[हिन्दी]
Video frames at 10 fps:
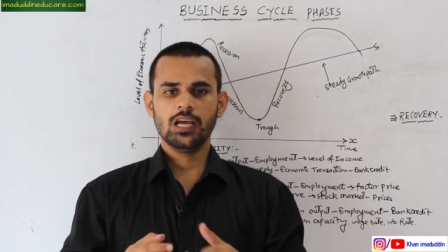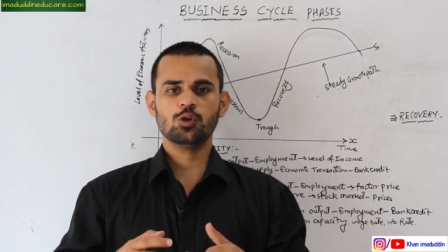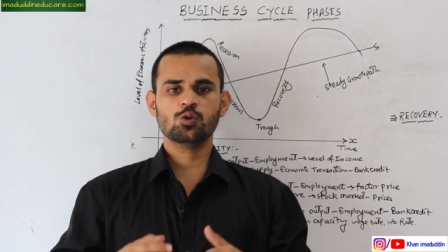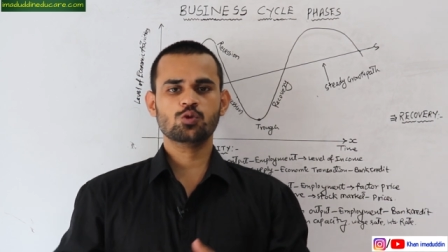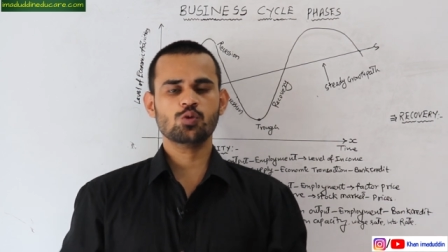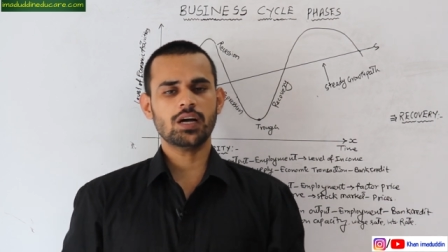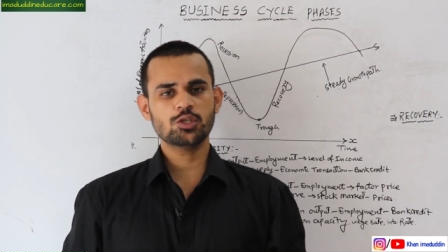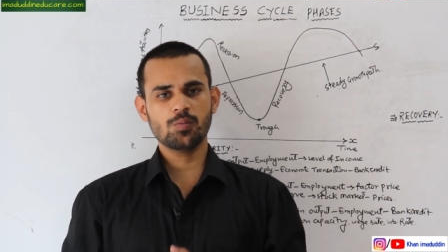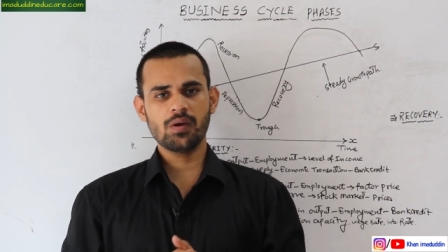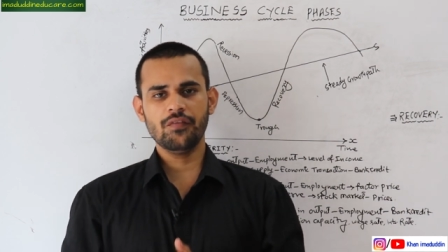हेलो दोस्तों
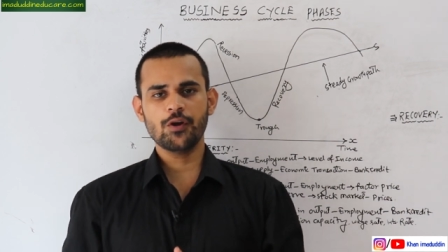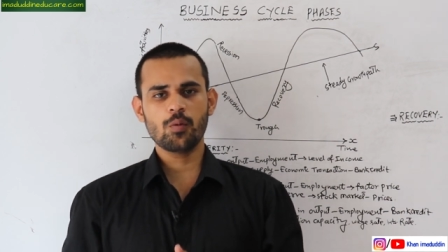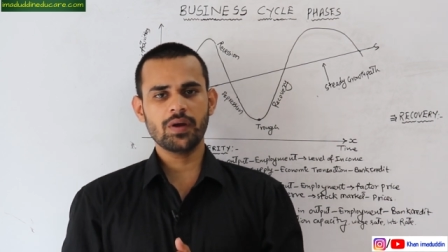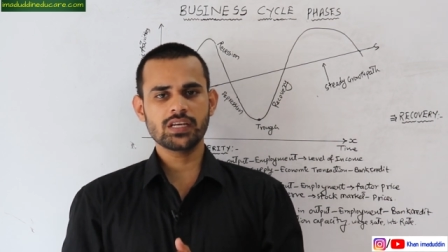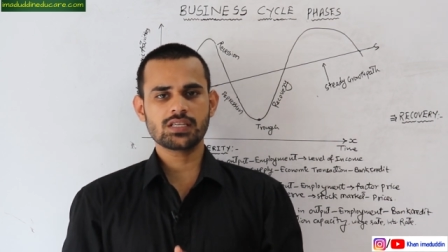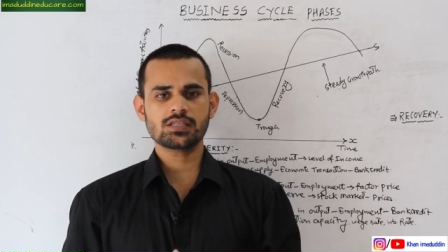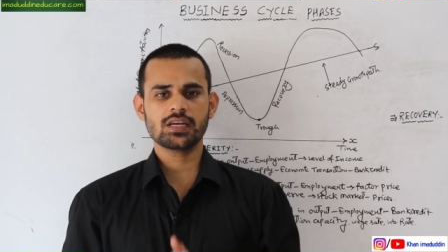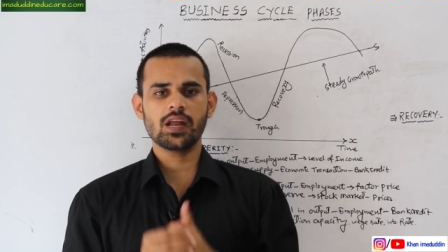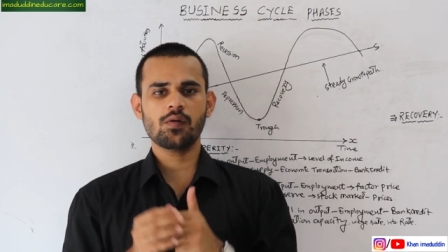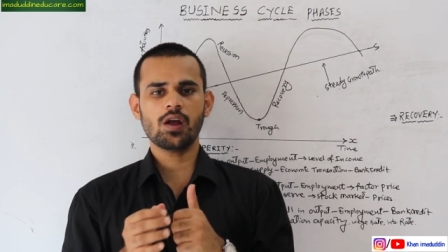आज जो मैं वीडियो में डिस्कस
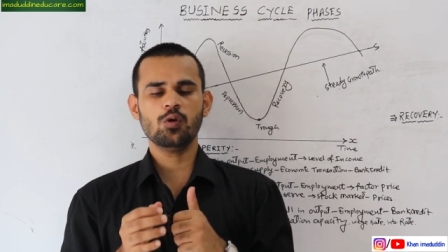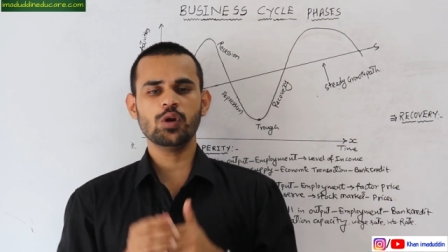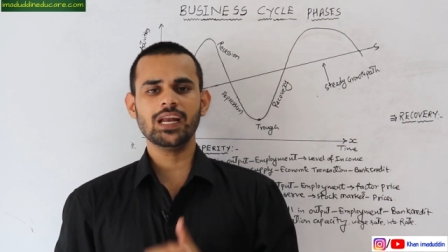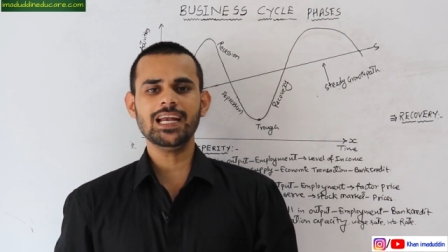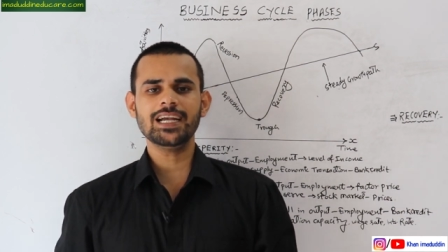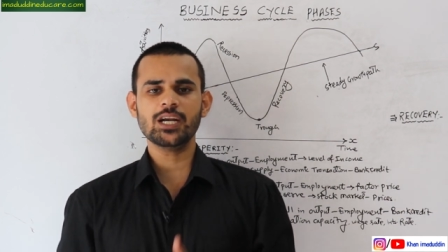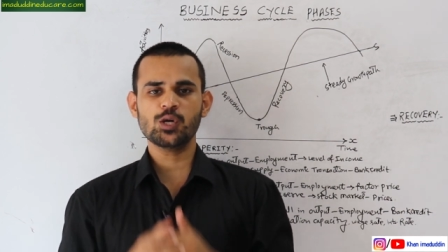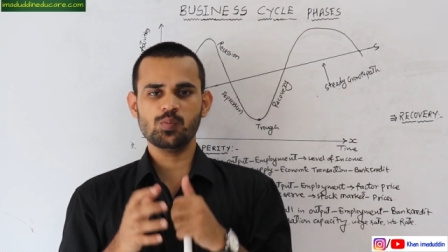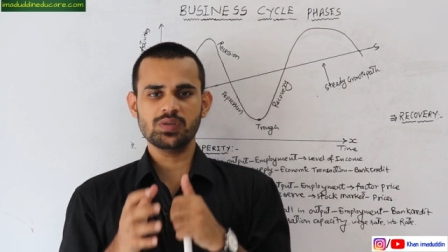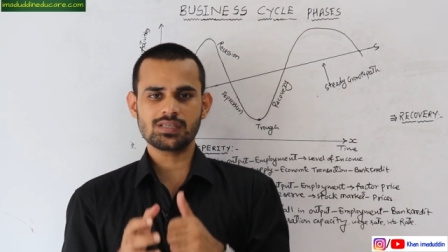करने वाला हूँ रिलेटेड
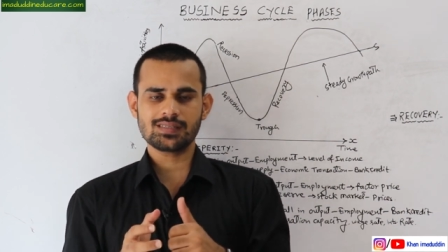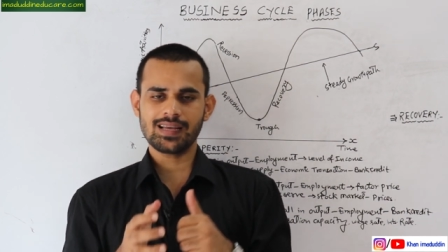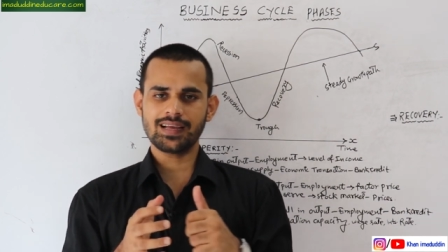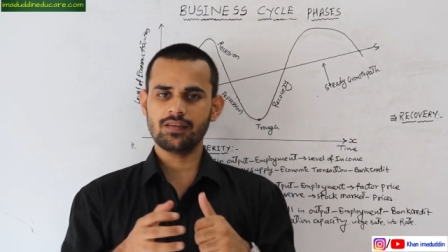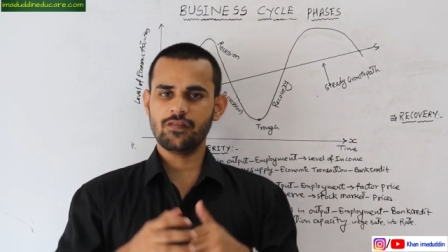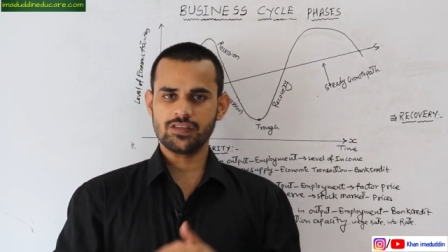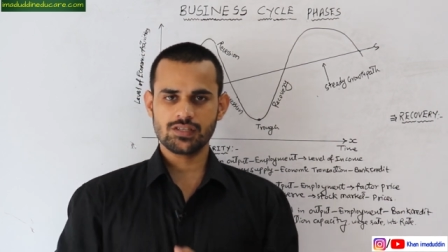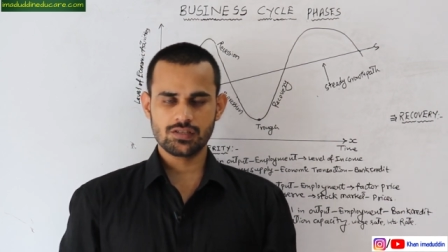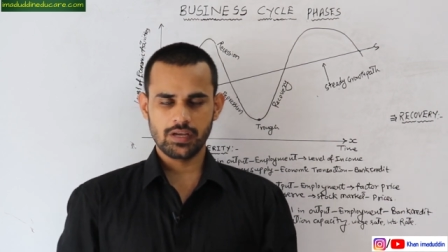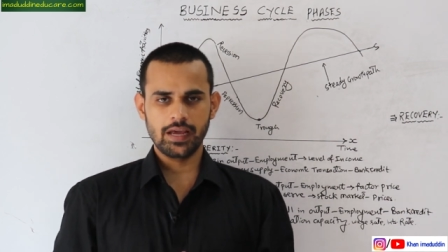टू बिजनेस साइकिल
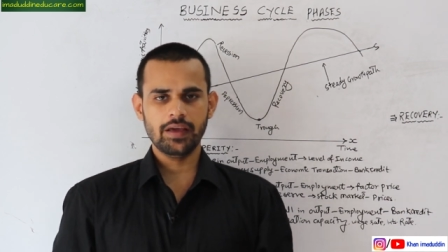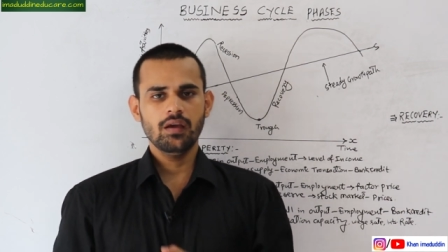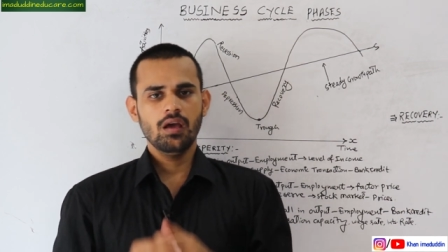फेसेस से है